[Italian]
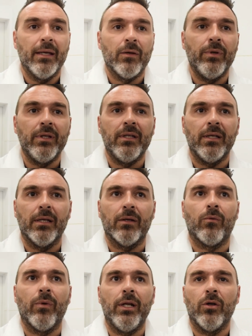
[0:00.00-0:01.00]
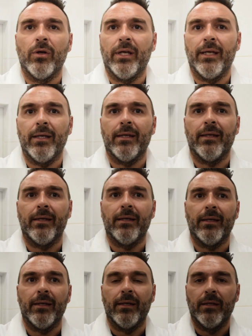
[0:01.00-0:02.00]
Quindi quello che
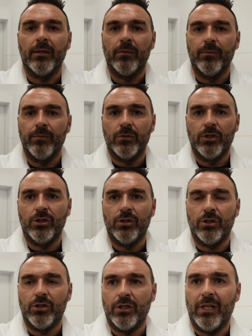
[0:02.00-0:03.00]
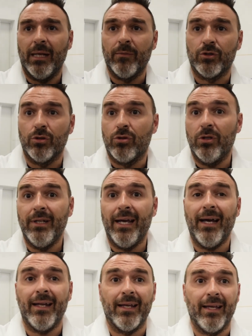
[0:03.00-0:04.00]
eh, ci teniamo a
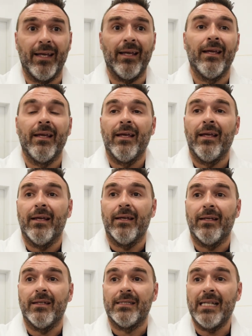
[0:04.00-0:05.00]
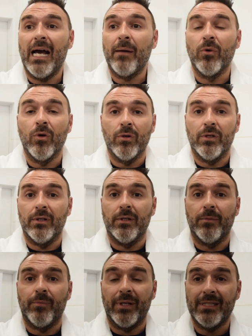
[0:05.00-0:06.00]
sottolineare che eh, siamo
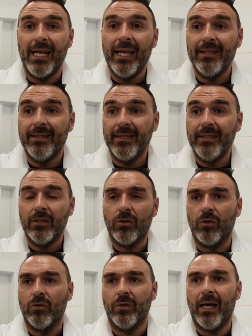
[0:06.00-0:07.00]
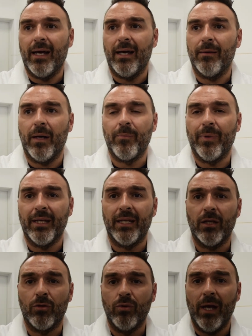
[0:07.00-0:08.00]
eh, presenti con
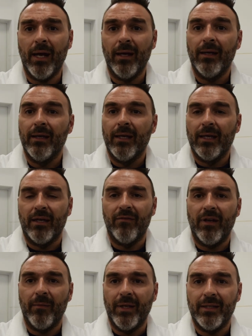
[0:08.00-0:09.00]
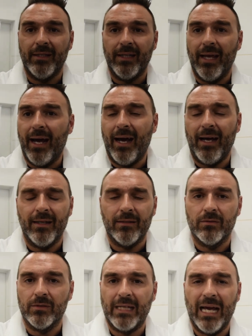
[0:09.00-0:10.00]
un'apparecchiatura che veramente ha
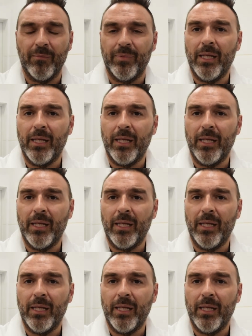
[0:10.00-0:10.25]
eh, campi